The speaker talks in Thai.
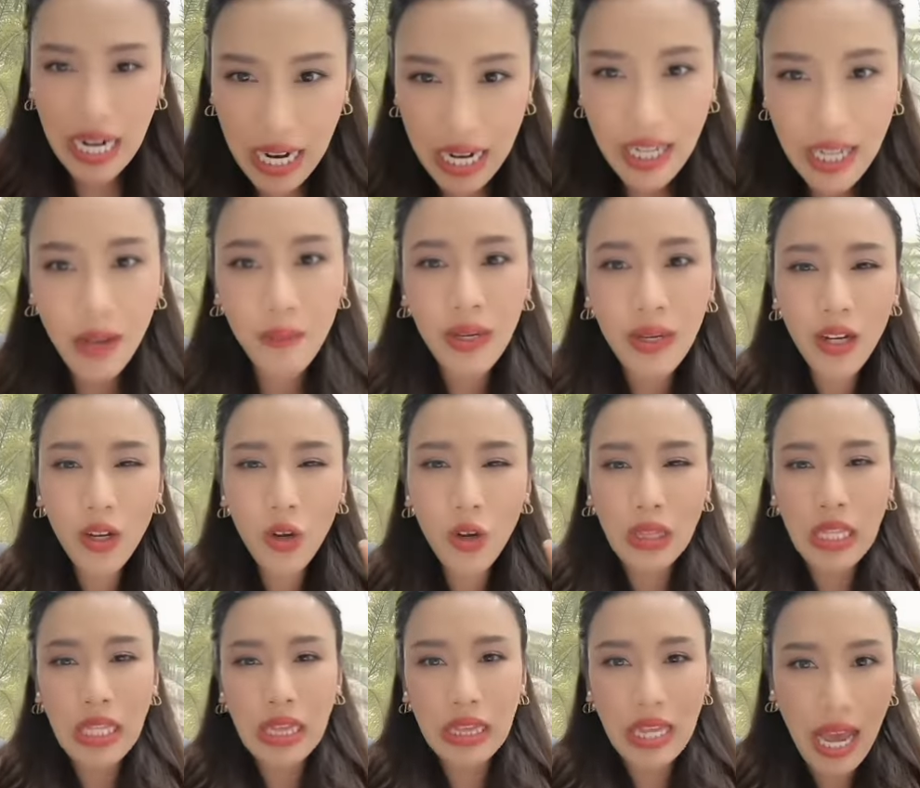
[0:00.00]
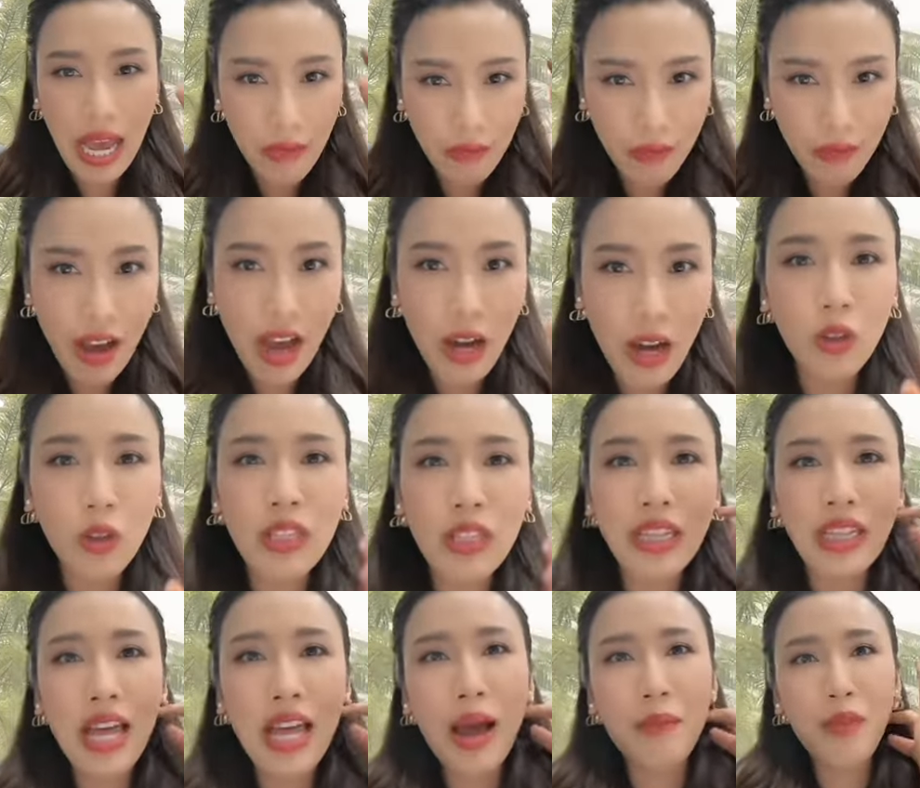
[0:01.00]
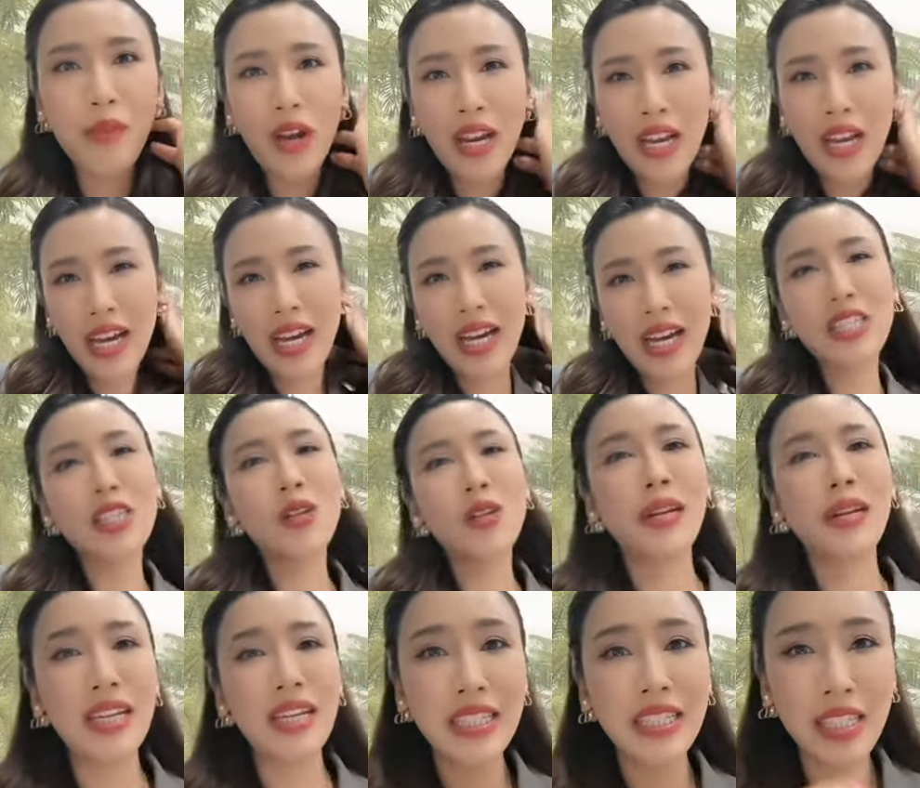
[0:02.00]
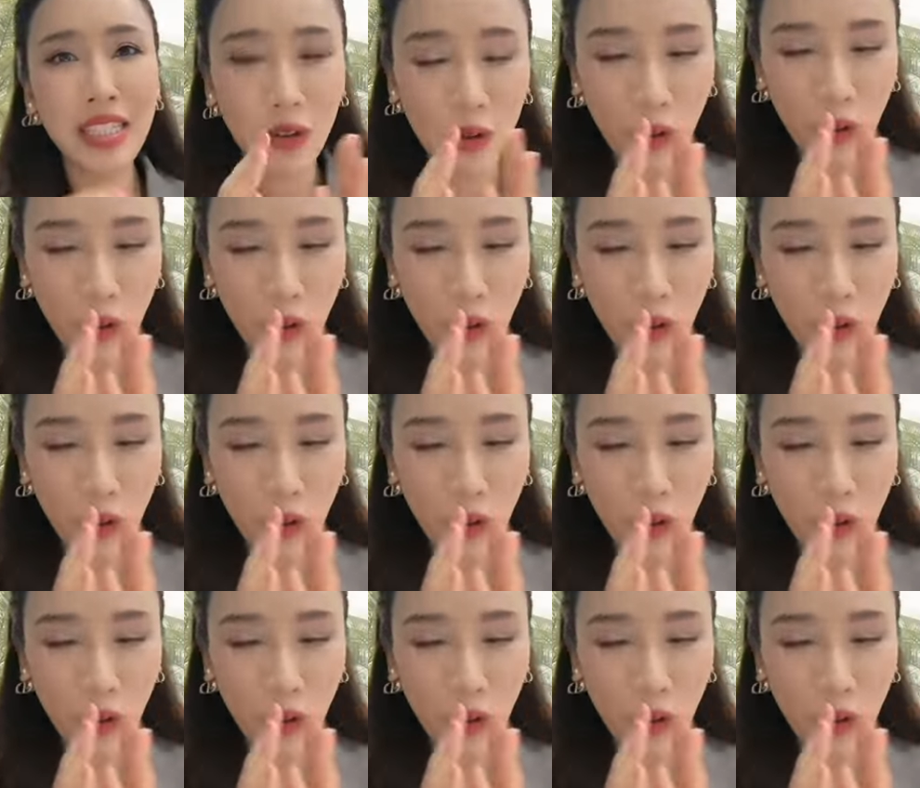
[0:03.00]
ใครยังไม่ได้กดติดตามฝากกดติดตามหน่อยนะคะ สวัสดี